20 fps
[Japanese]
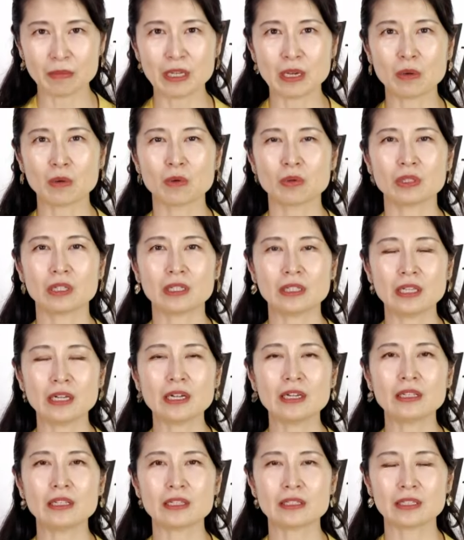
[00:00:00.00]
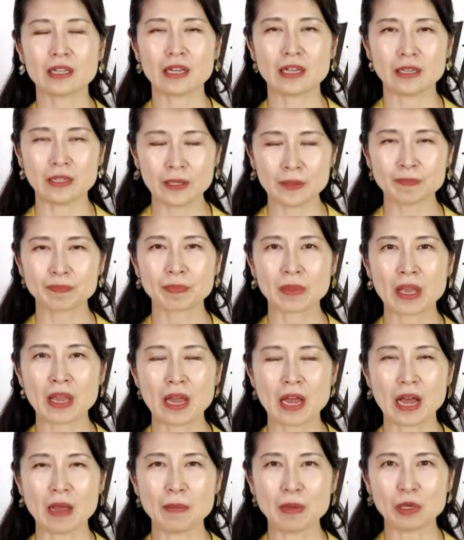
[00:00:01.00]
都を建てられた際に、
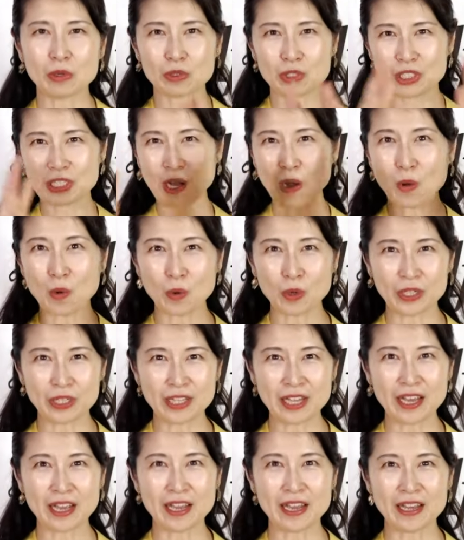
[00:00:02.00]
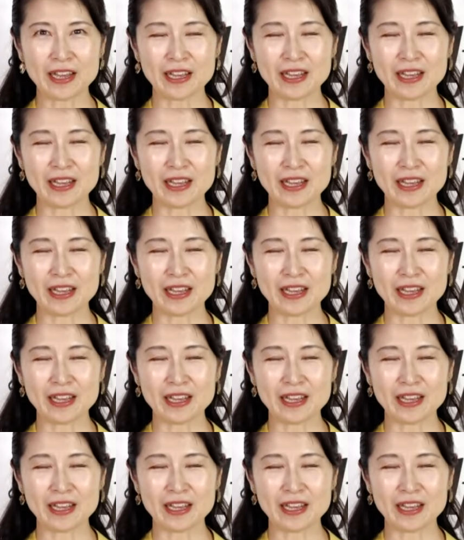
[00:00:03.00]
雨の下を置いて